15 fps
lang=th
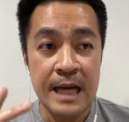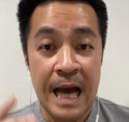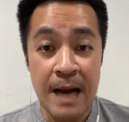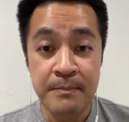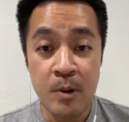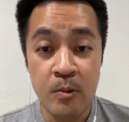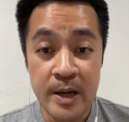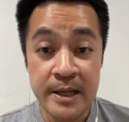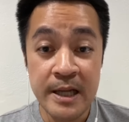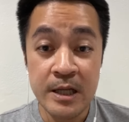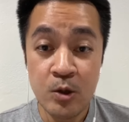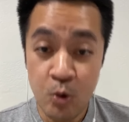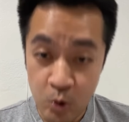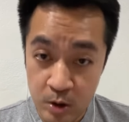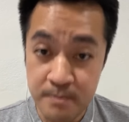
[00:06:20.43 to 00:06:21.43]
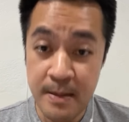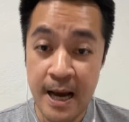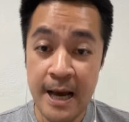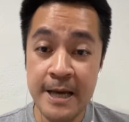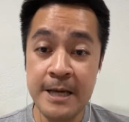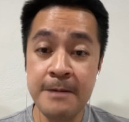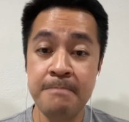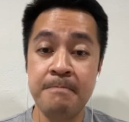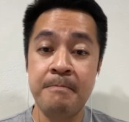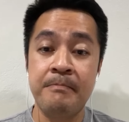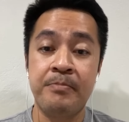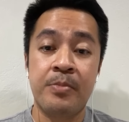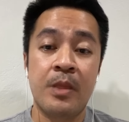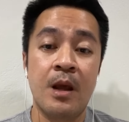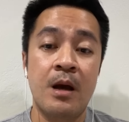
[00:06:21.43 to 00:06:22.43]
ค้าประเวณีถูกกฎหมาย
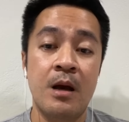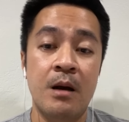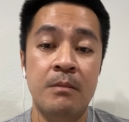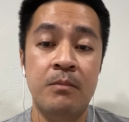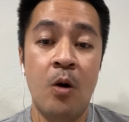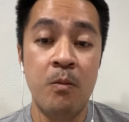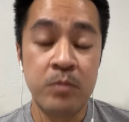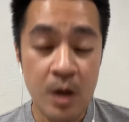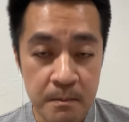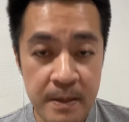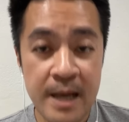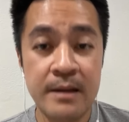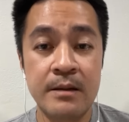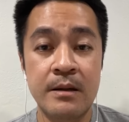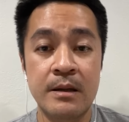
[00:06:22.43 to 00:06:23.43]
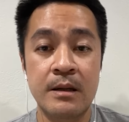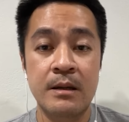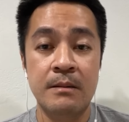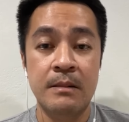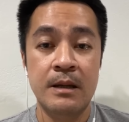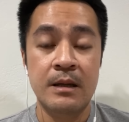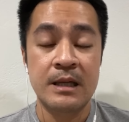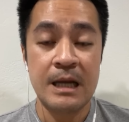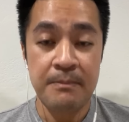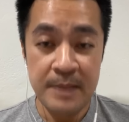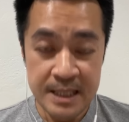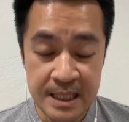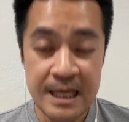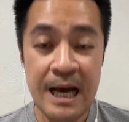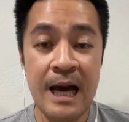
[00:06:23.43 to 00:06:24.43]
ผมก็เป็นกรรม
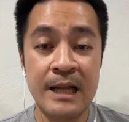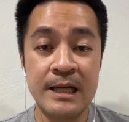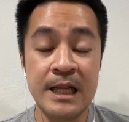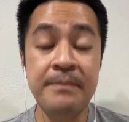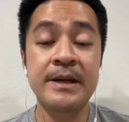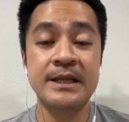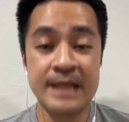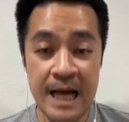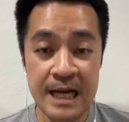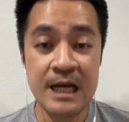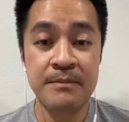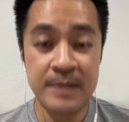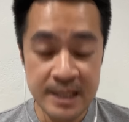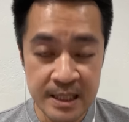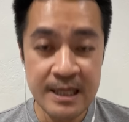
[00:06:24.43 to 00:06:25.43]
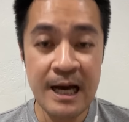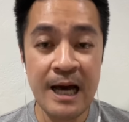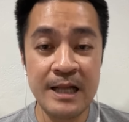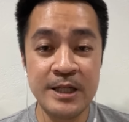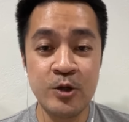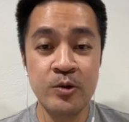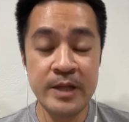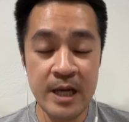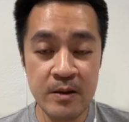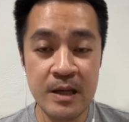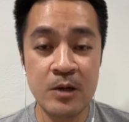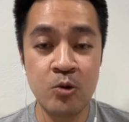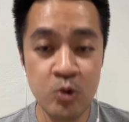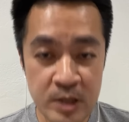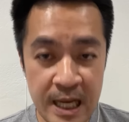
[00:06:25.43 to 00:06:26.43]
ธิการที่ปรึกษากรรมธิการชุดเดียว
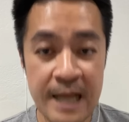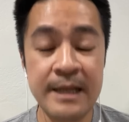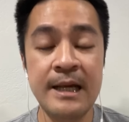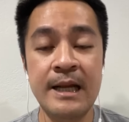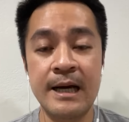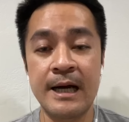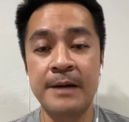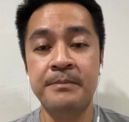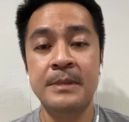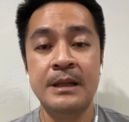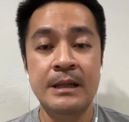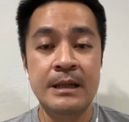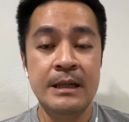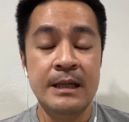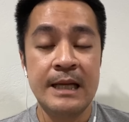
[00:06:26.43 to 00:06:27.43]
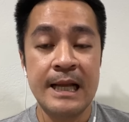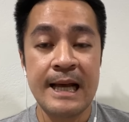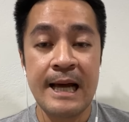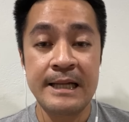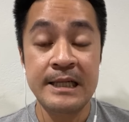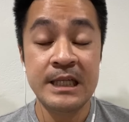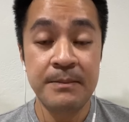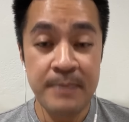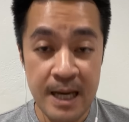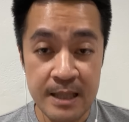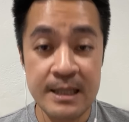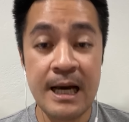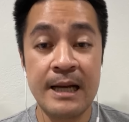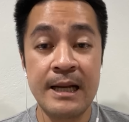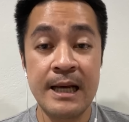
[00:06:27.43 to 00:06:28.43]
กับครูทันนี่แหละครับในการที่จะผลั
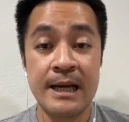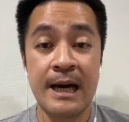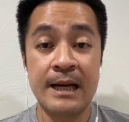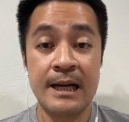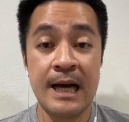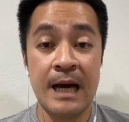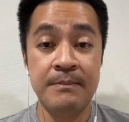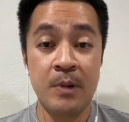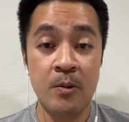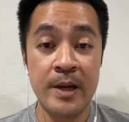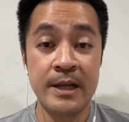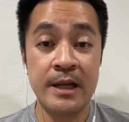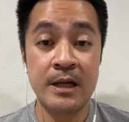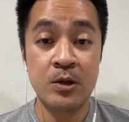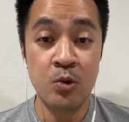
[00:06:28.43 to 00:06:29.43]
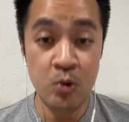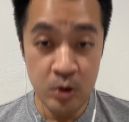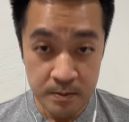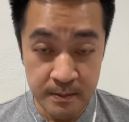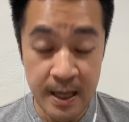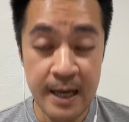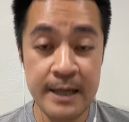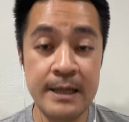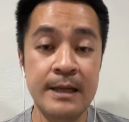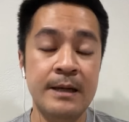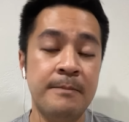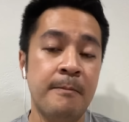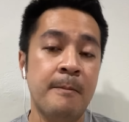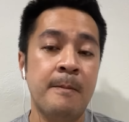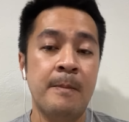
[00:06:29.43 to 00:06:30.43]
กดันให้การค้าประเวณีถูกกฎหมาย
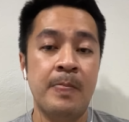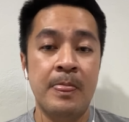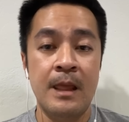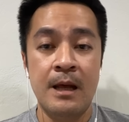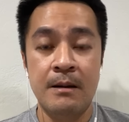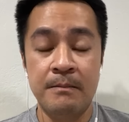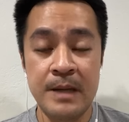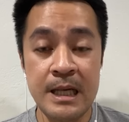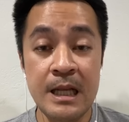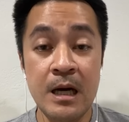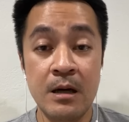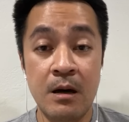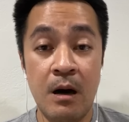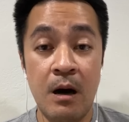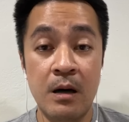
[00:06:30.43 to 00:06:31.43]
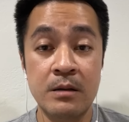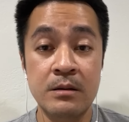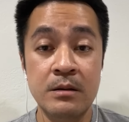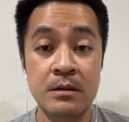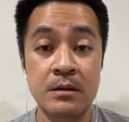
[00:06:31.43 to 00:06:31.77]
มีเรื่องของ